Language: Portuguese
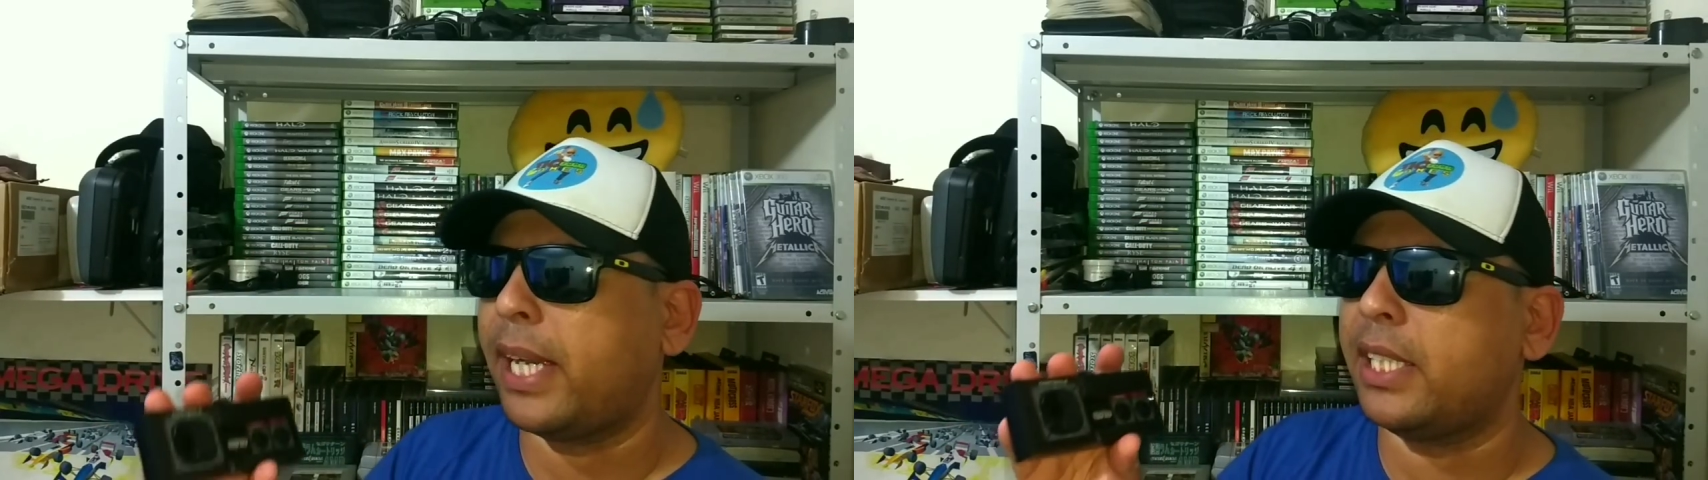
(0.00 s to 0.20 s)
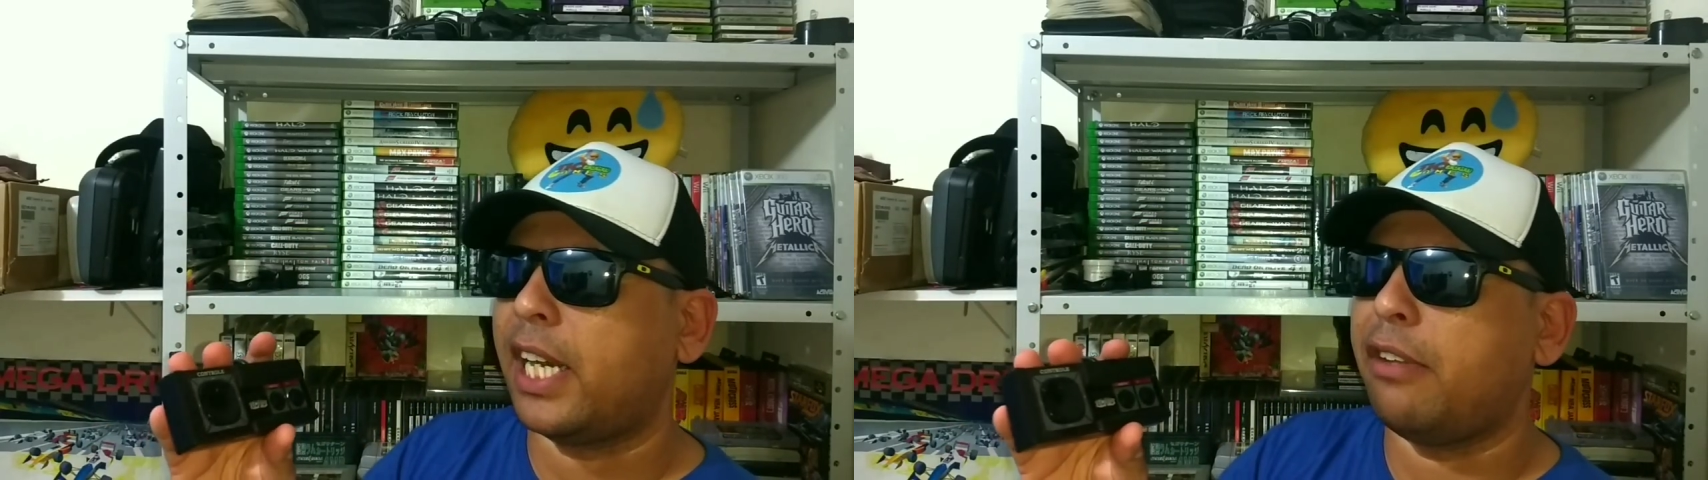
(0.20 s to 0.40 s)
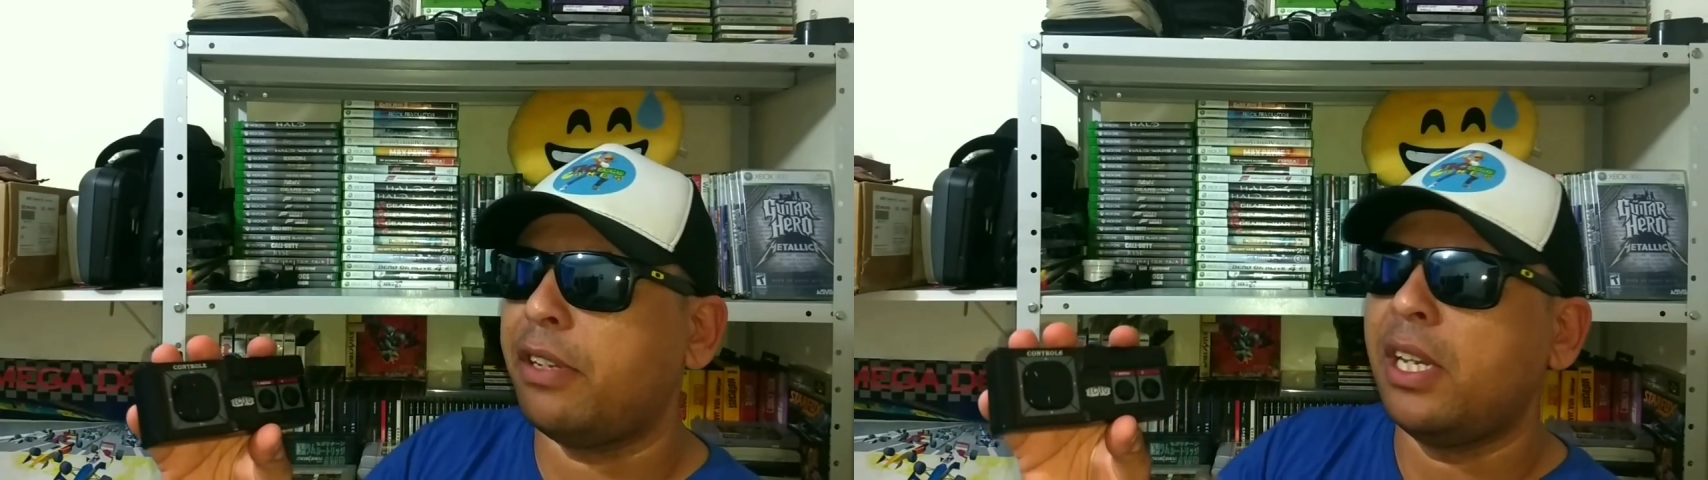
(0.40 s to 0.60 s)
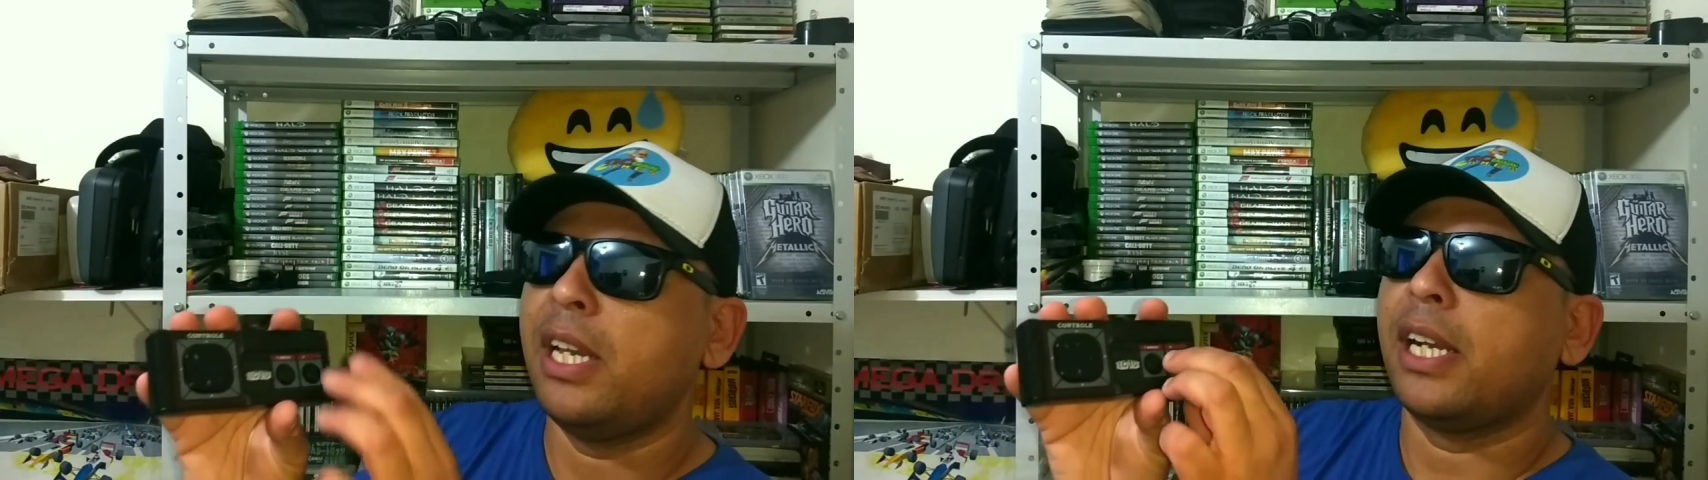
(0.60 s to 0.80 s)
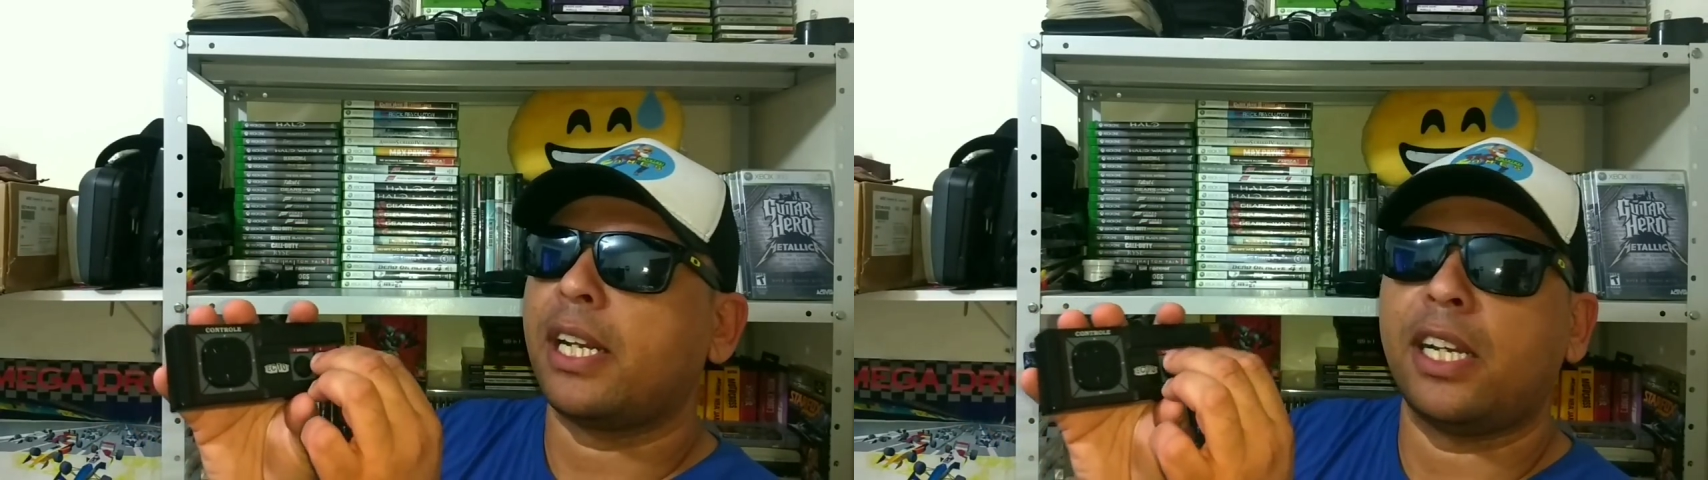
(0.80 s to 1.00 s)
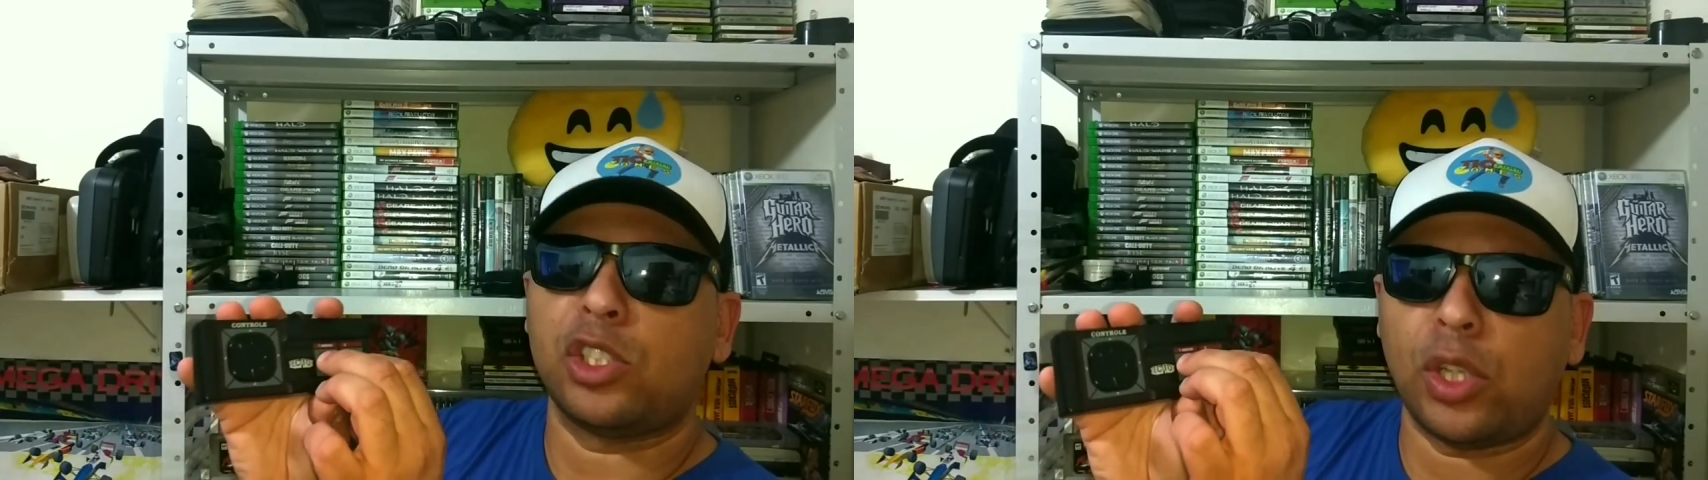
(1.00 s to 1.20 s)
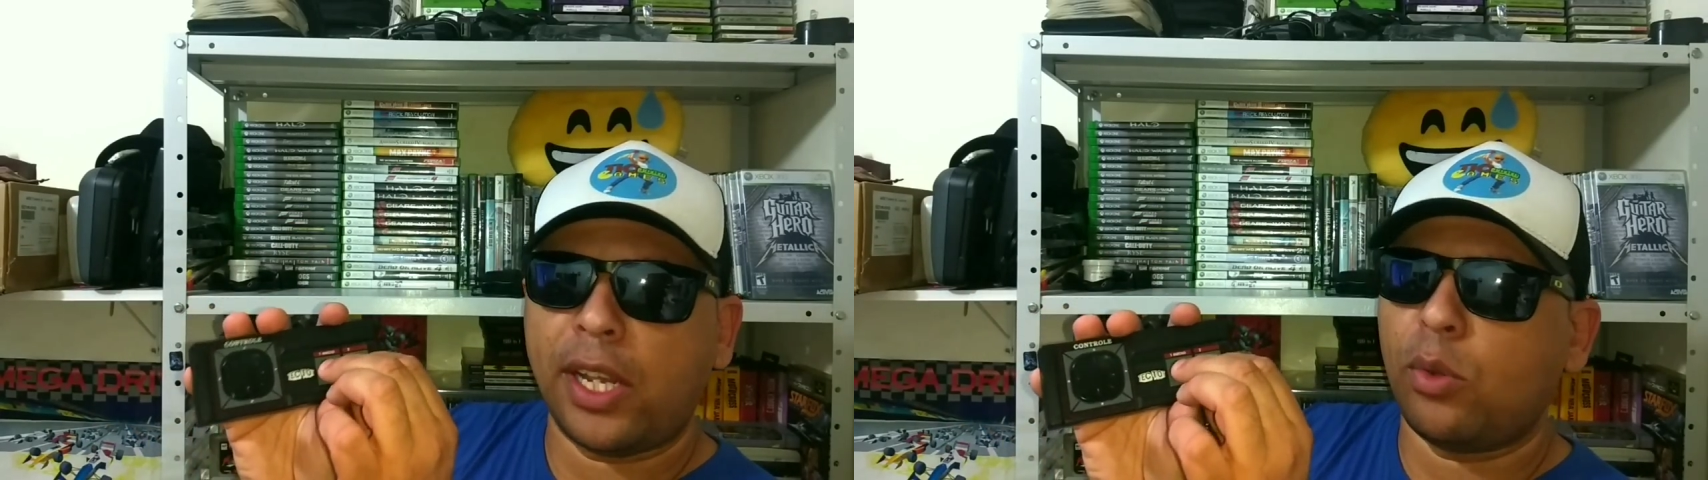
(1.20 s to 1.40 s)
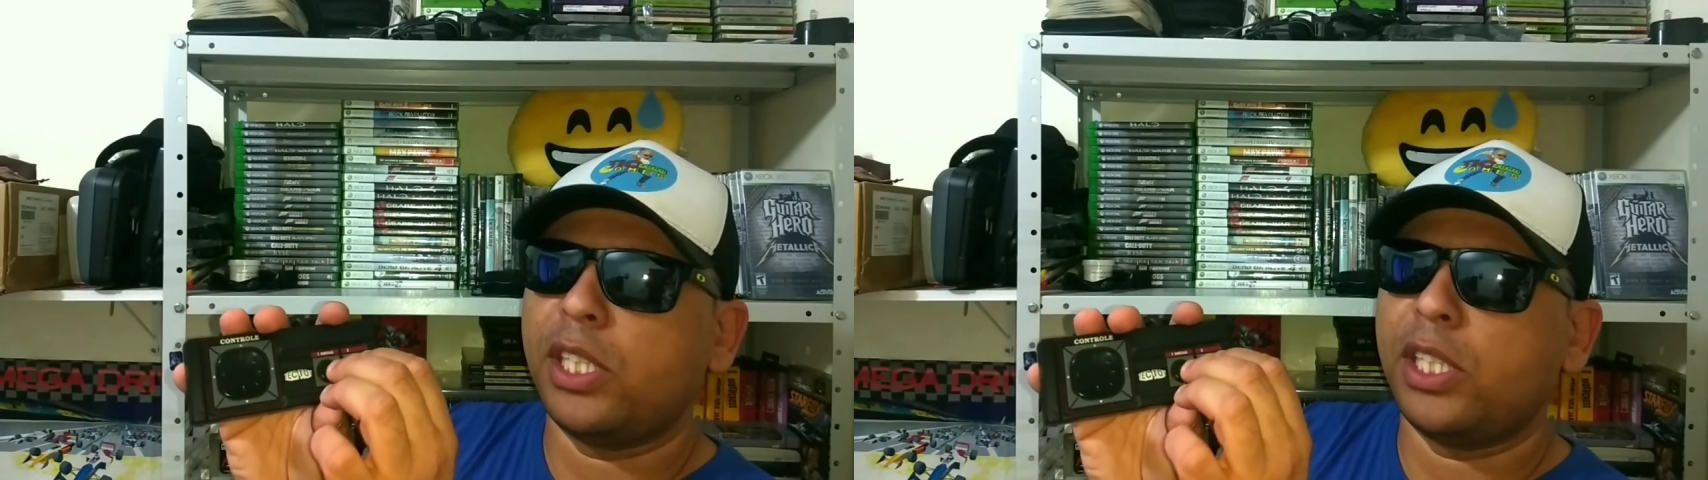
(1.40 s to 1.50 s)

de Mega Drive. Claro, só